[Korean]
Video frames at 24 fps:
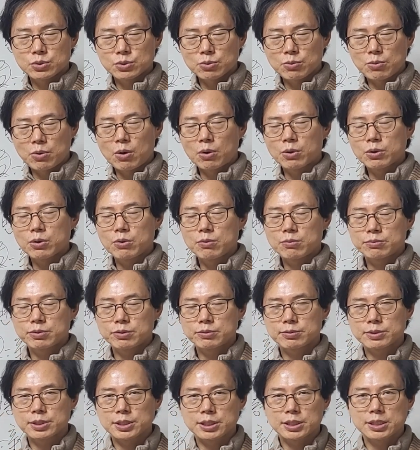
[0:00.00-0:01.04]
좀 어려운
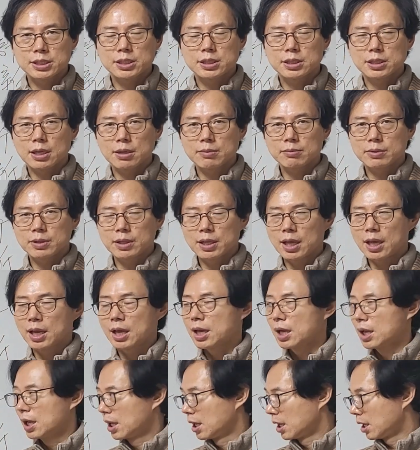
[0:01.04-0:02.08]
부분이 있기
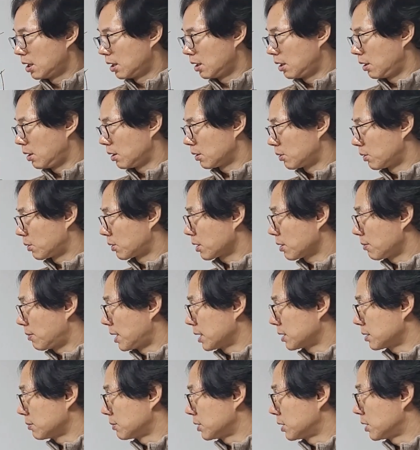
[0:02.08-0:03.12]
때문에 어, 그렇게
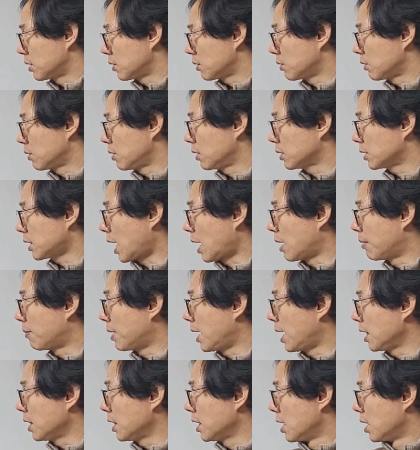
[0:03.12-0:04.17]
말씀드렸고요.
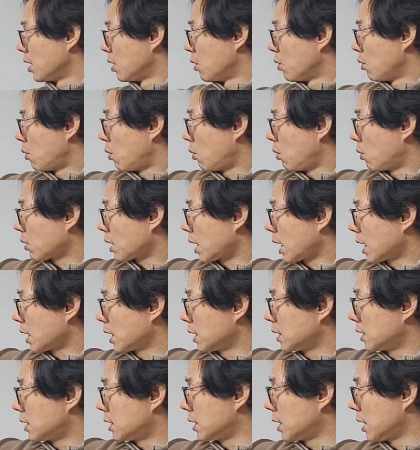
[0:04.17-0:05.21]
다만
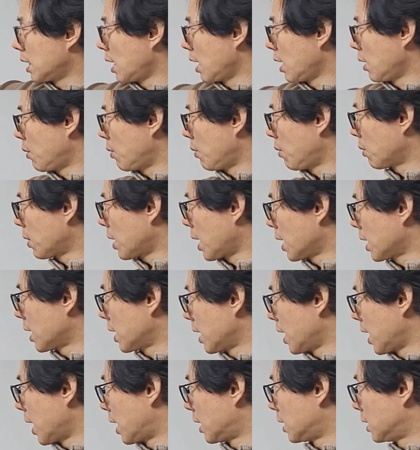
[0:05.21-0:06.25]
호랑이 띠의
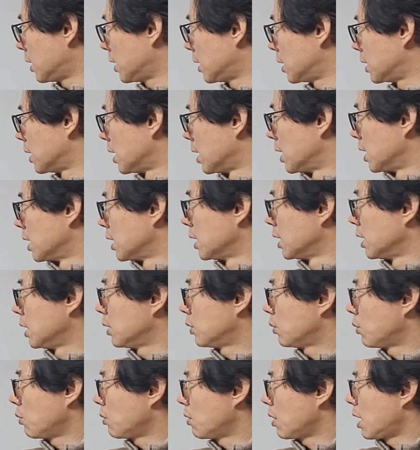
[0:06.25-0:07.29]
호랑이 해는
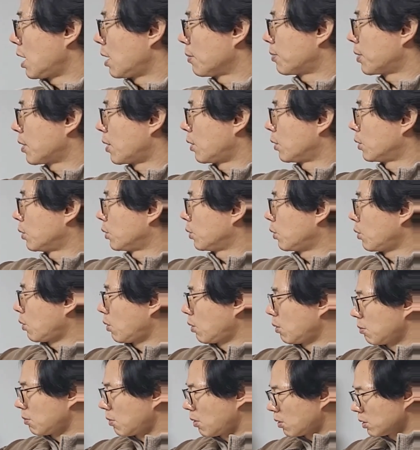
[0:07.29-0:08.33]
이동과
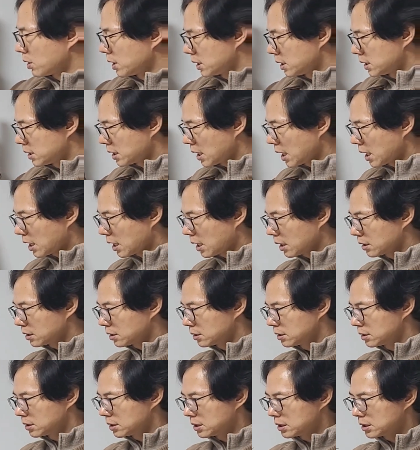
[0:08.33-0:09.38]
변동, 뭐
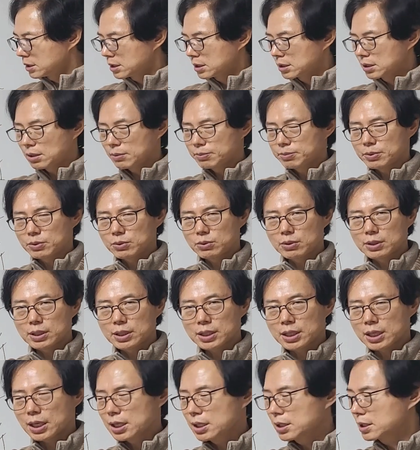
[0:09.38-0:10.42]
이사라든지 직업 변동이
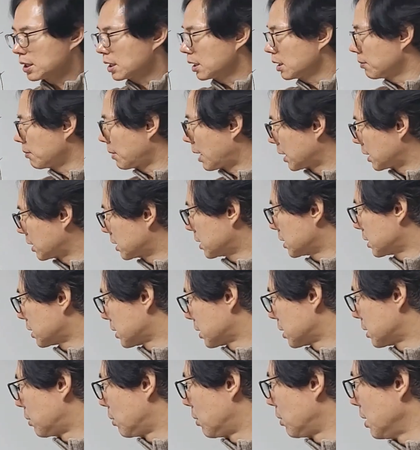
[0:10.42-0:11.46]
굉장히
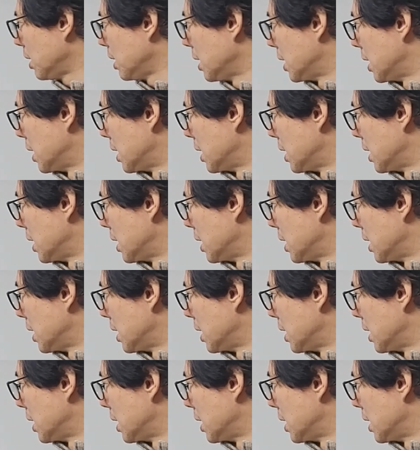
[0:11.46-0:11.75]
많고